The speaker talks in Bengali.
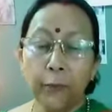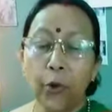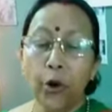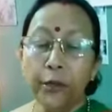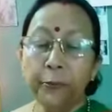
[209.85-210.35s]

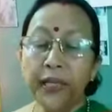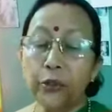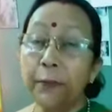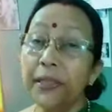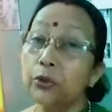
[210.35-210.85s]
ভয় পেয়ে
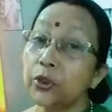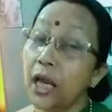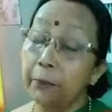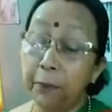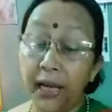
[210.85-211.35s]
রমেন
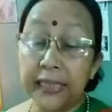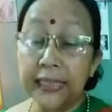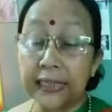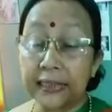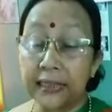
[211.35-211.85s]
কোথায়
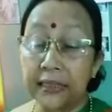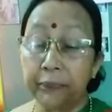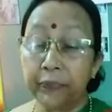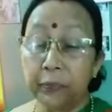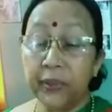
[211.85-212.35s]
পালিয়ে গেছে
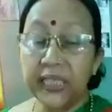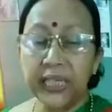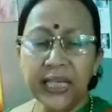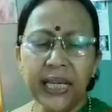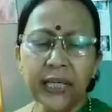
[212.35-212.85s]
ফিরে
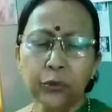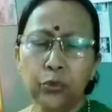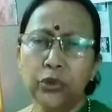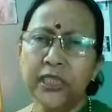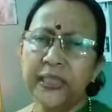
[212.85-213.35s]
এলে
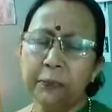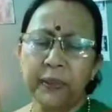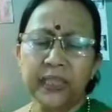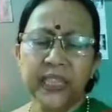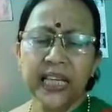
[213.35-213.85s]
খুঁটিতে
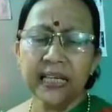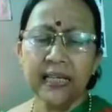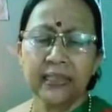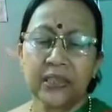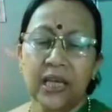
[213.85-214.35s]
বেঁধে
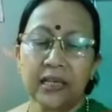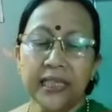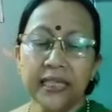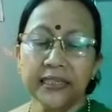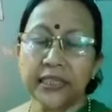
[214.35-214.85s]
তাকে
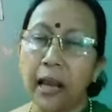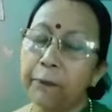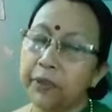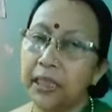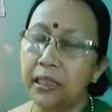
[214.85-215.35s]

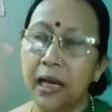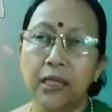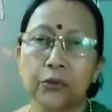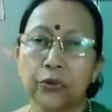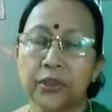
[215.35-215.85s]
চাপকে
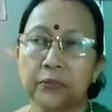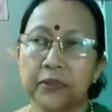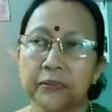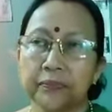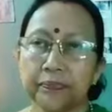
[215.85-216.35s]
লাল করে
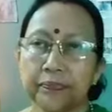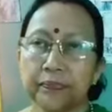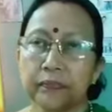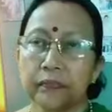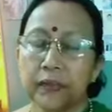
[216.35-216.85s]
দেবে
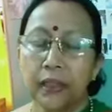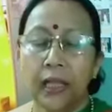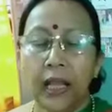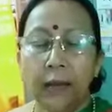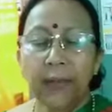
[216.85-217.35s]

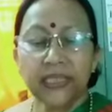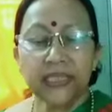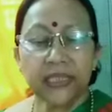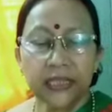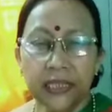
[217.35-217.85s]

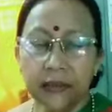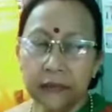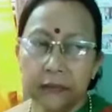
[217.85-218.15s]
ম্যাজিস্ট্রেটের